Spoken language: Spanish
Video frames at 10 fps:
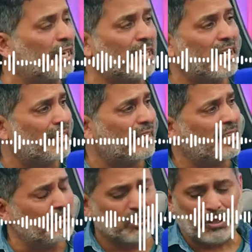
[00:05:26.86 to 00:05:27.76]
muchas
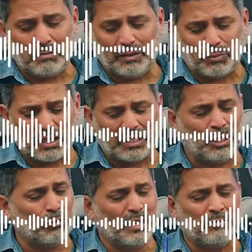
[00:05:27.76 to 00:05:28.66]
cargas carga porque
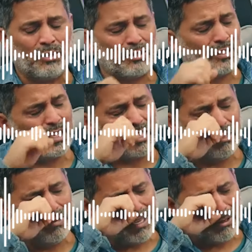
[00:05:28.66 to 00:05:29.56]
ha sido un esfuerzo
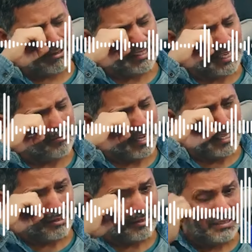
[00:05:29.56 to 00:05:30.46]
terrible lo de ser
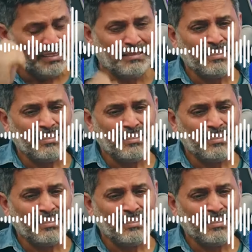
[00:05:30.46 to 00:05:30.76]
vaguito.